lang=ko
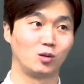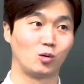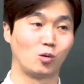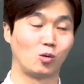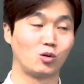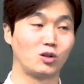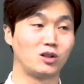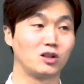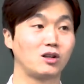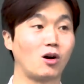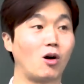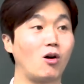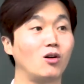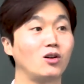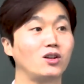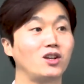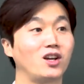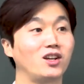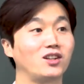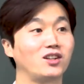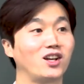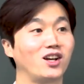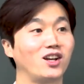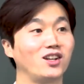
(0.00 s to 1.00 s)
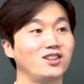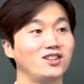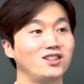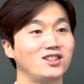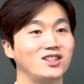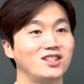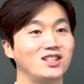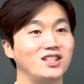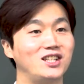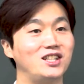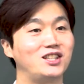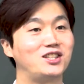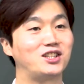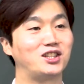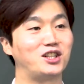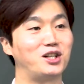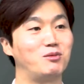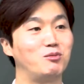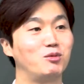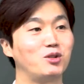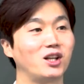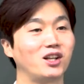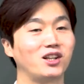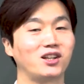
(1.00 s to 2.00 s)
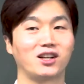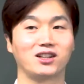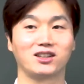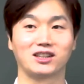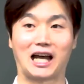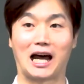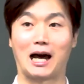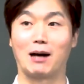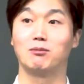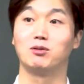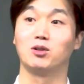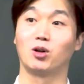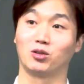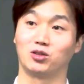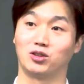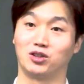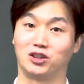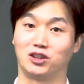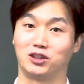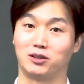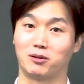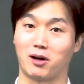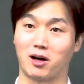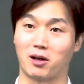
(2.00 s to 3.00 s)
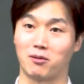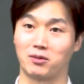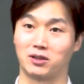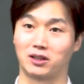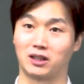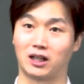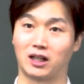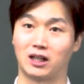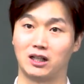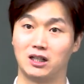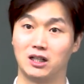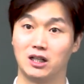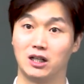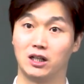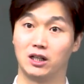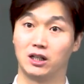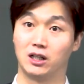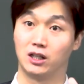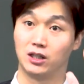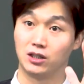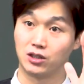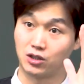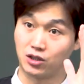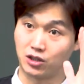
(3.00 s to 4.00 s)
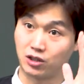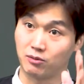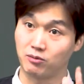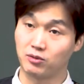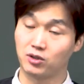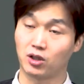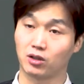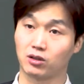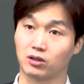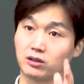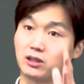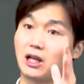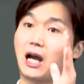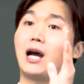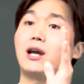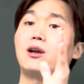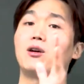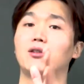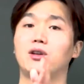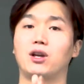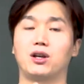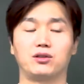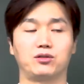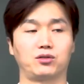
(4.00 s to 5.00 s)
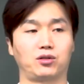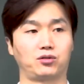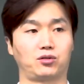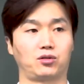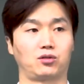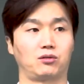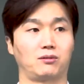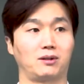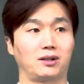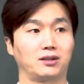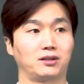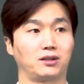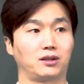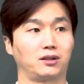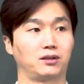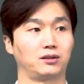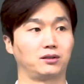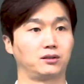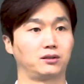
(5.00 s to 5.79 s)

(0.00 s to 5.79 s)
오늘 거기에 대한 이 질문에 대한 답을 얻으시기 바랍니다. 심지어는 사역에 있어서도 맞아.